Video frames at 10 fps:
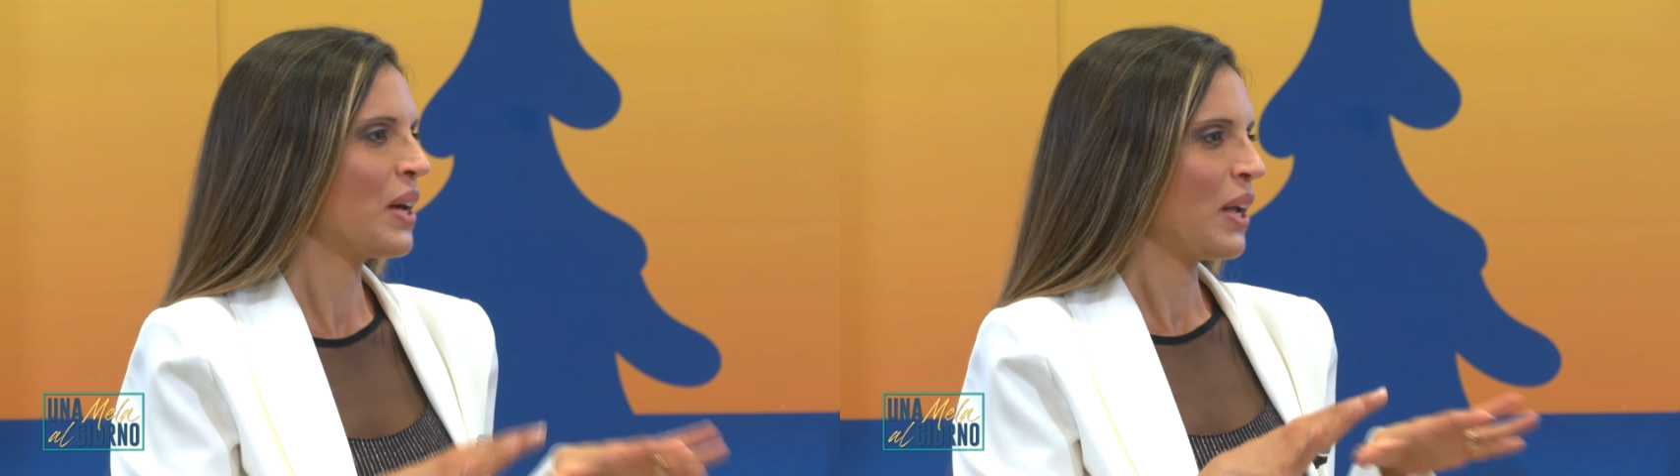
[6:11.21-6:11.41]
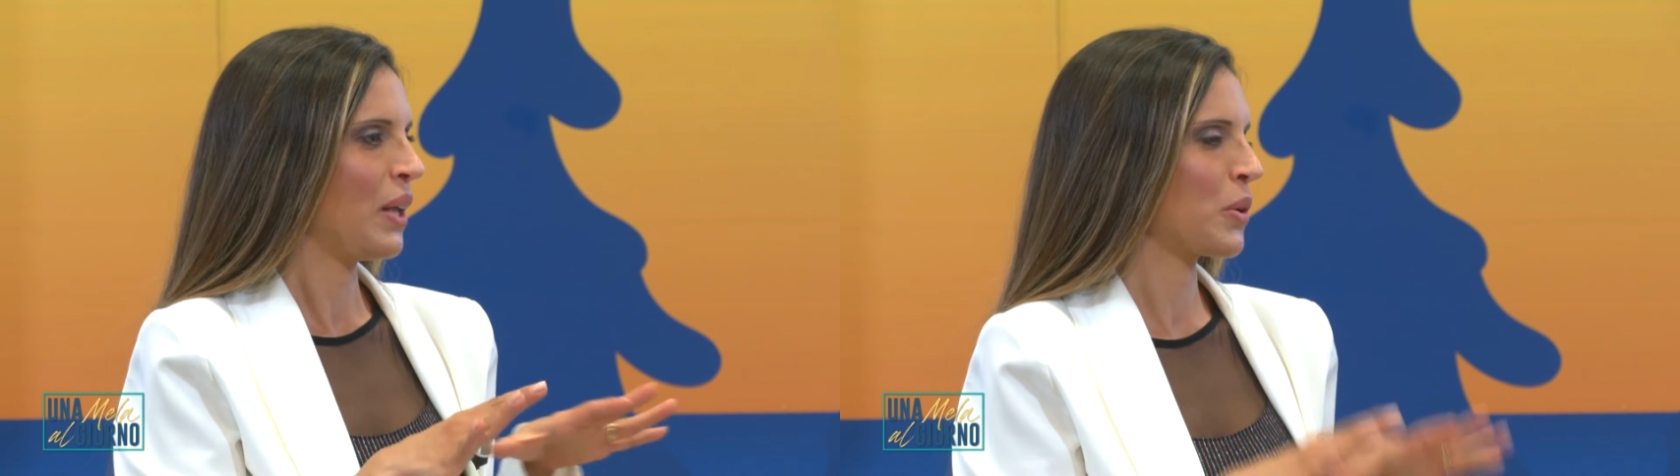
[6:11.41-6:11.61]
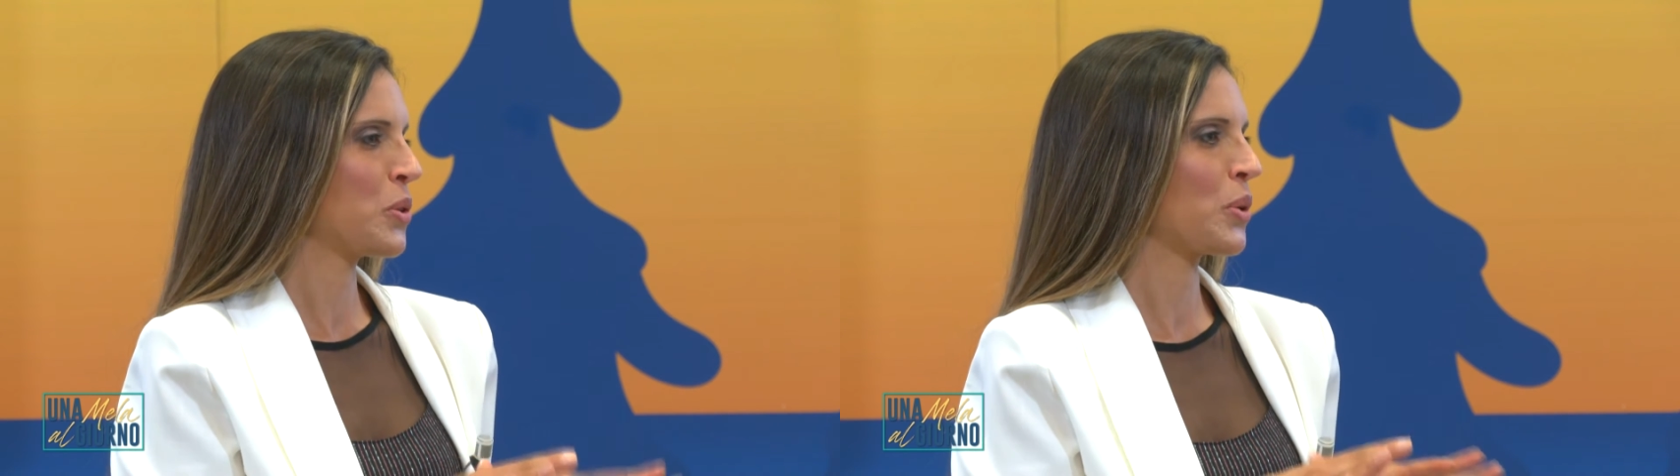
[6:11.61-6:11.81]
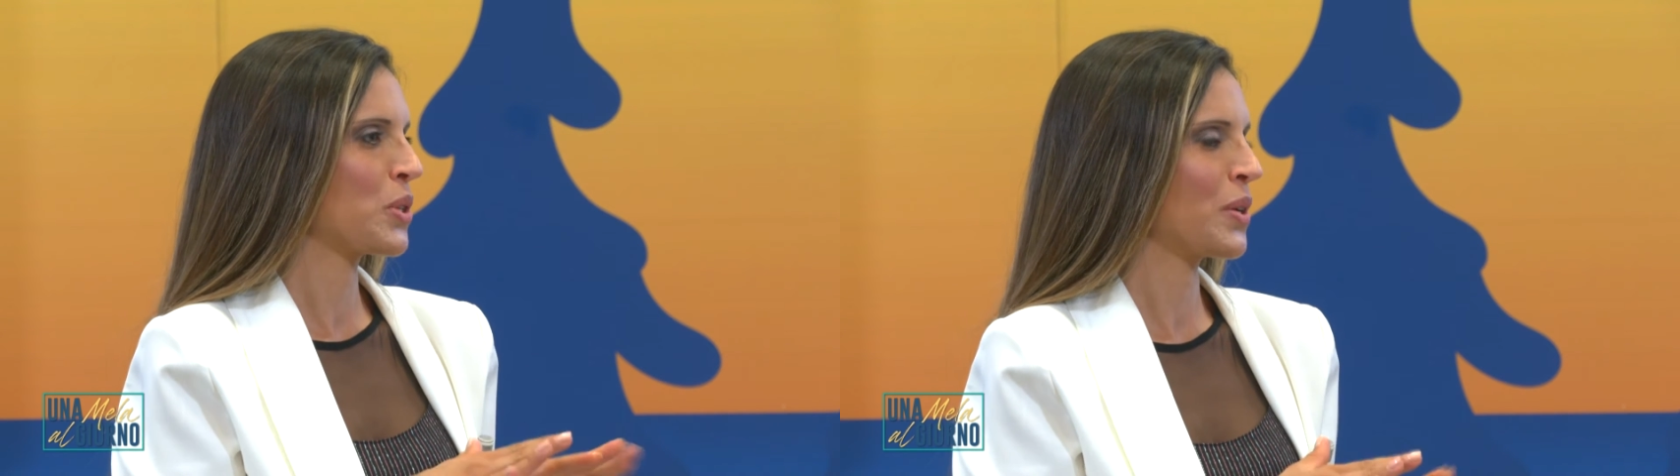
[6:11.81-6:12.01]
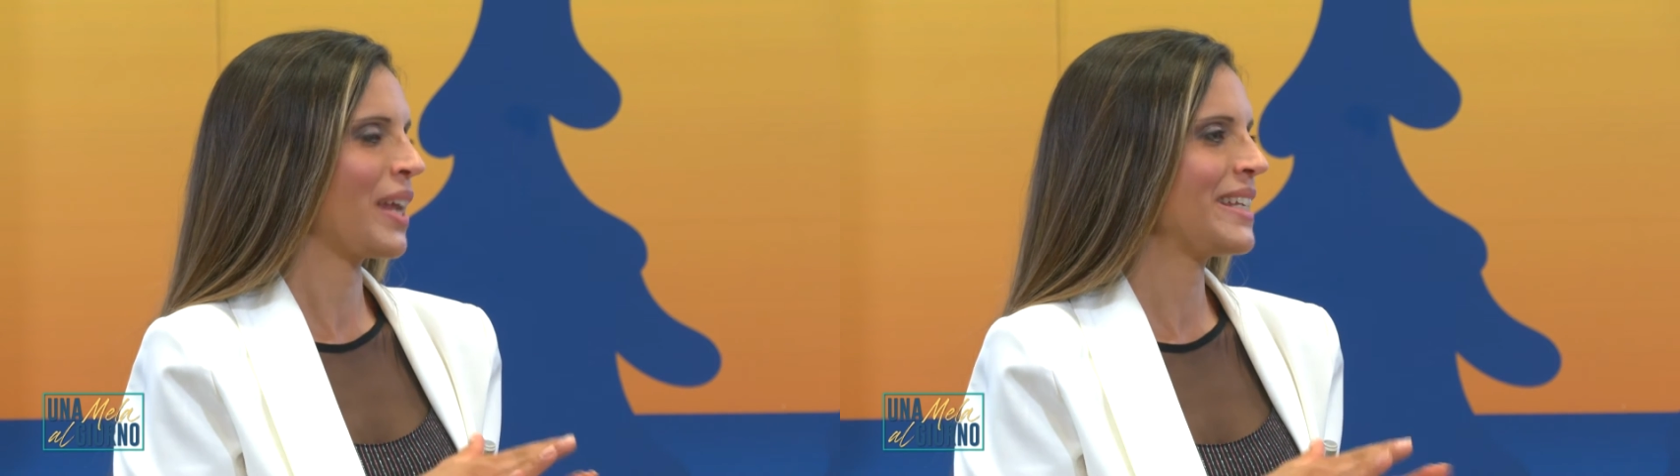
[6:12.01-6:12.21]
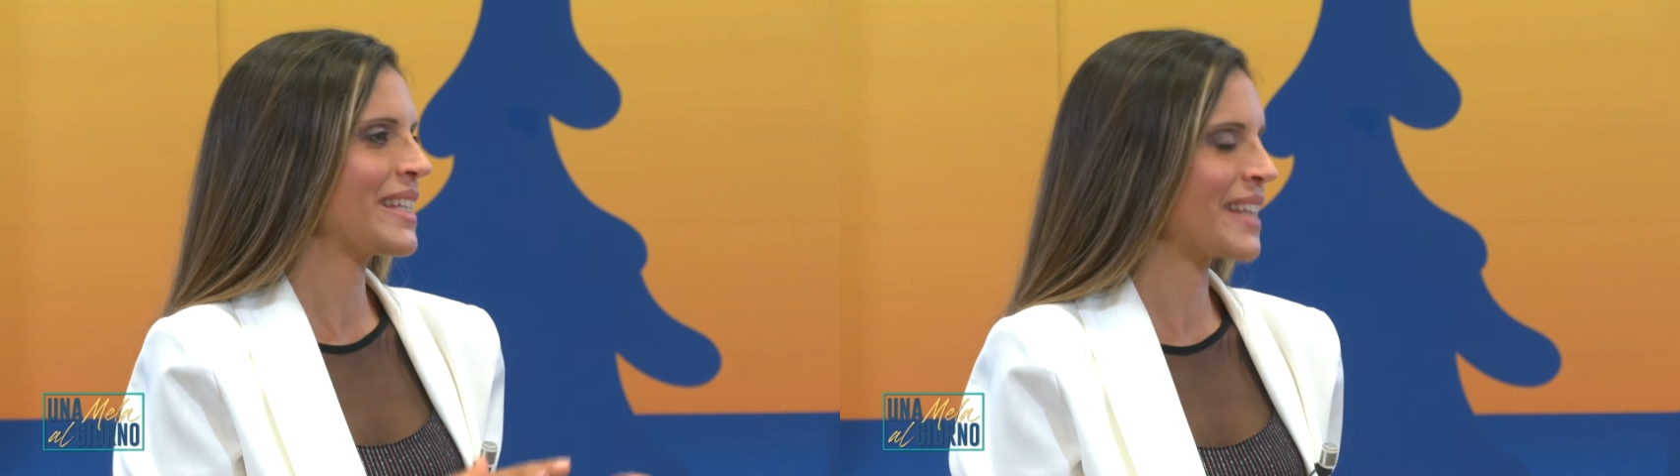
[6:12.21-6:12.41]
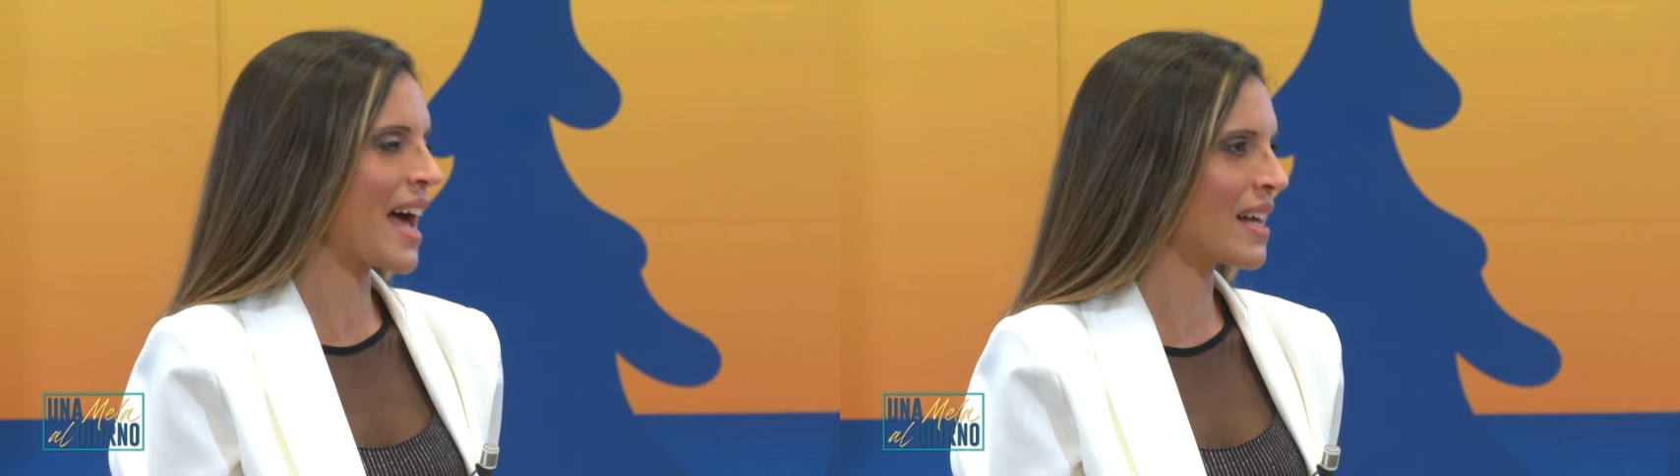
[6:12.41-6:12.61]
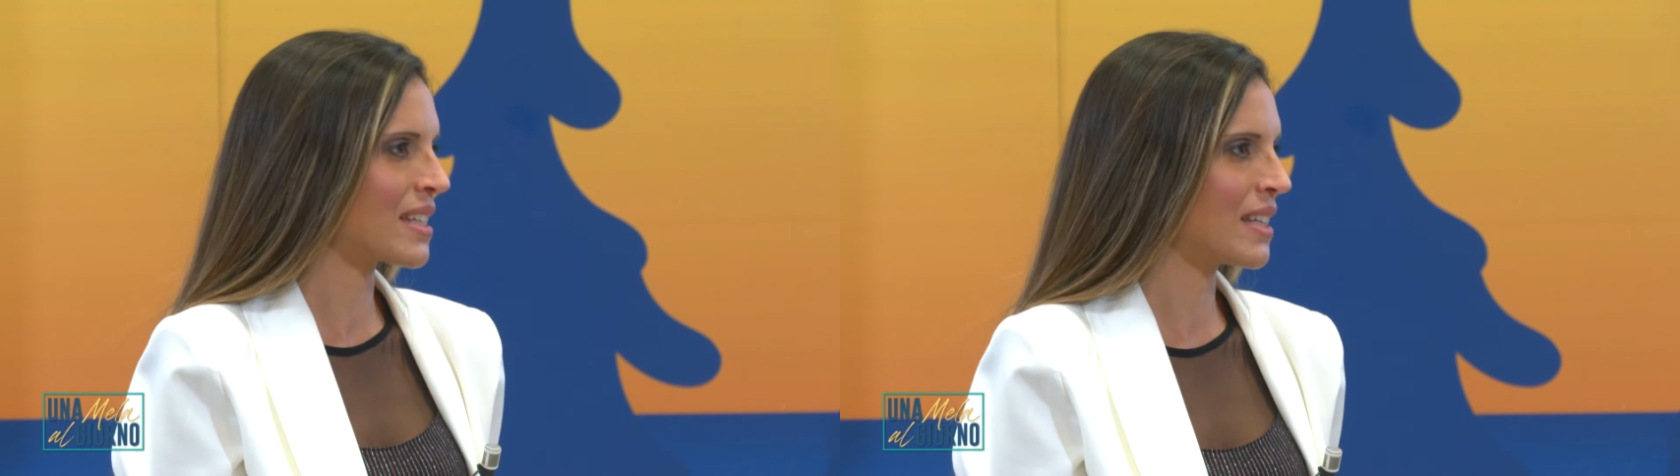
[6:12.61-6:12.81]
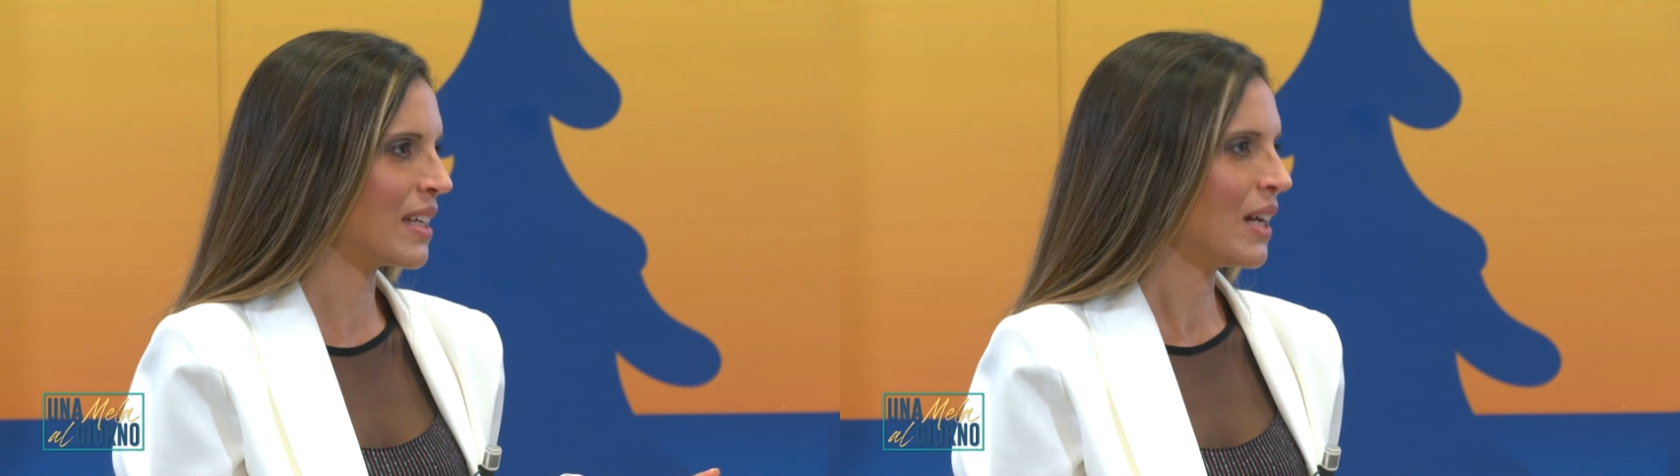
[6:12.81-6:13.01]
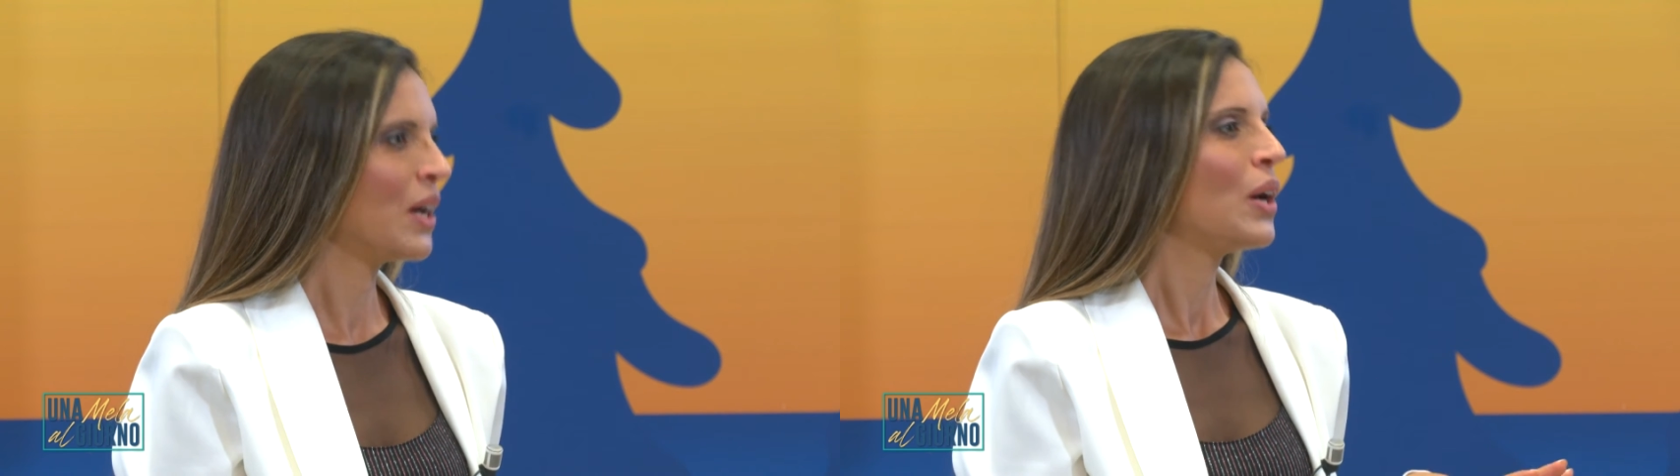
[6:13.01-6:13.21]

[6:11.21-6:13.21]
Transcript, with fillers: in una situazione di stasi